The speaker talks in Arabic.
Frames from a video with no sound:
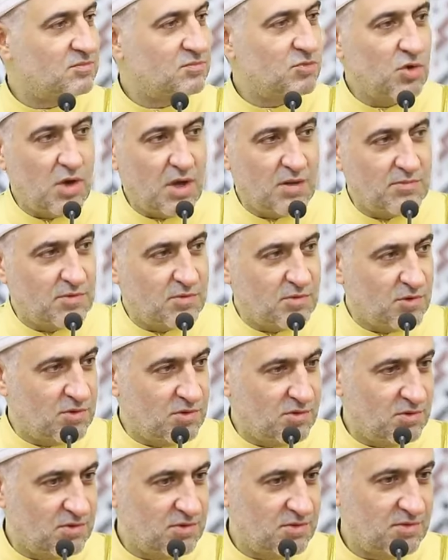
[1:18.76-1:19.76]

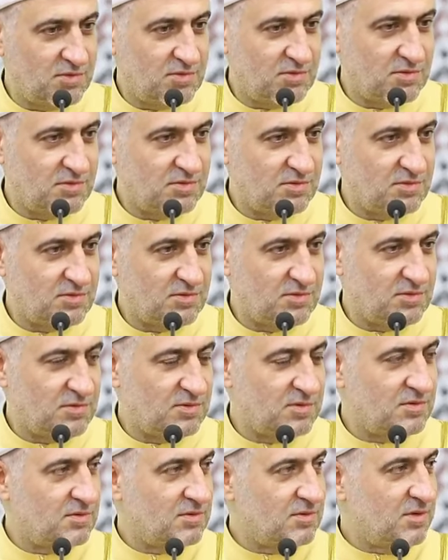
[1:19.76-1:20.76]
مهممهم
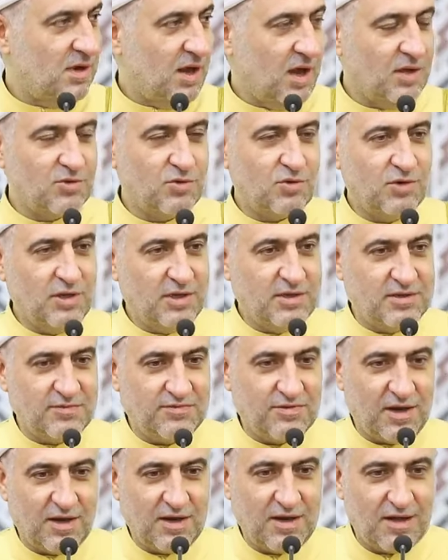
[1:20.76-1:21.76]
عندهم
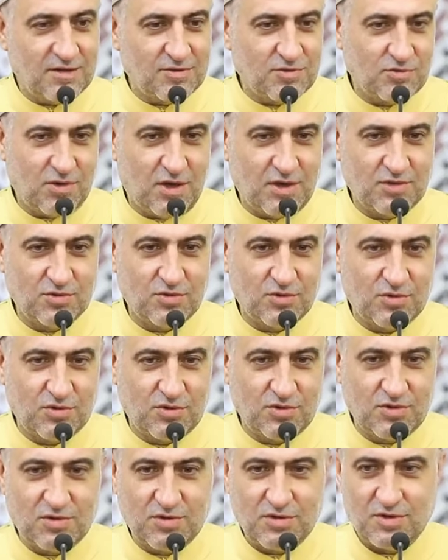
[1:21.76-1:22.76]
احتفالات
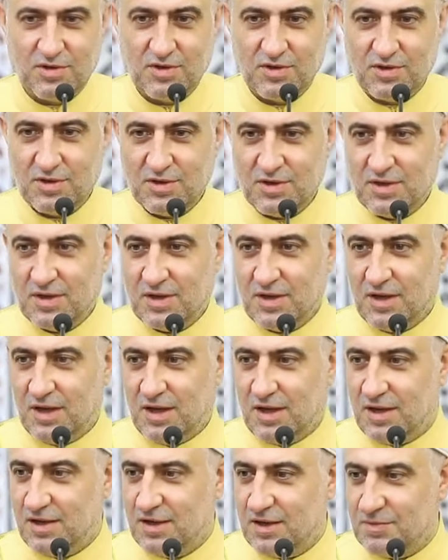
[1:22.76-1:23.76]
وعندهم
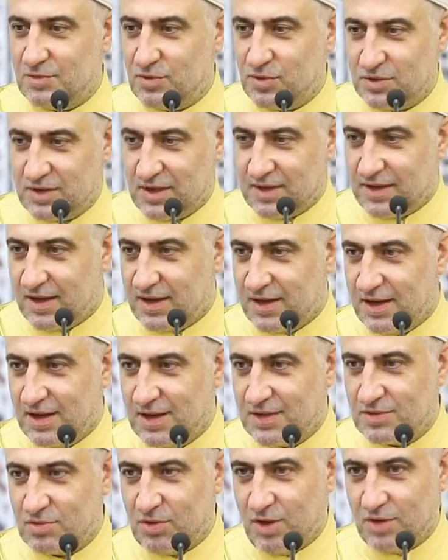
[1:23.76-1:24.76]
آه
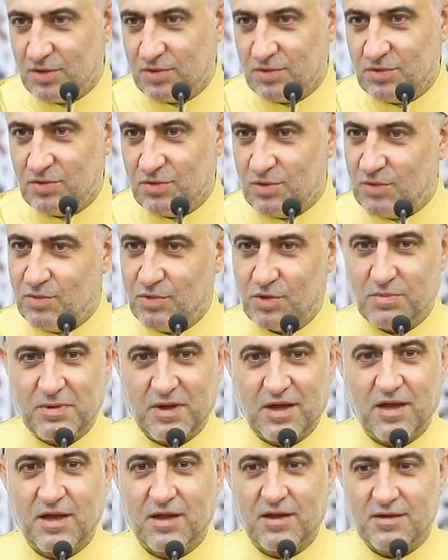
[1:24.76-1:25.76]
منتديات وعندهم الأمور
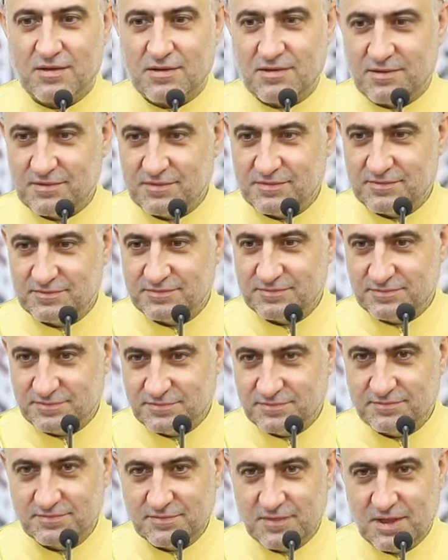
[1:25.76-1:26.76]
بخير
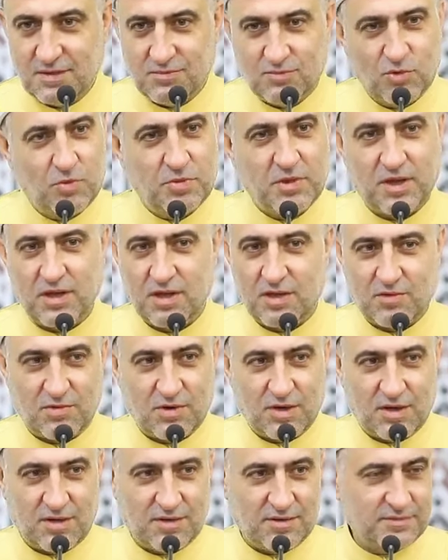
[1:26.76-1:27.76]
مو بخير
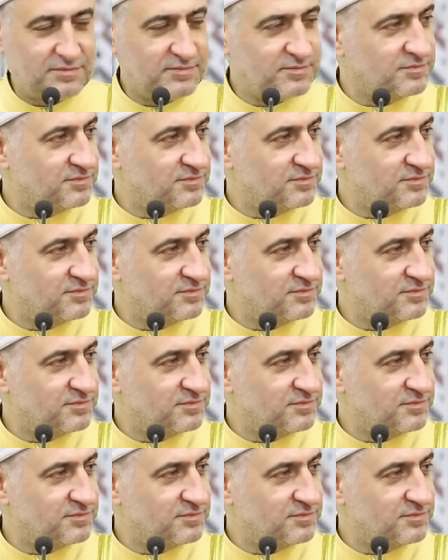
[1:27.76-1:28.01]
والله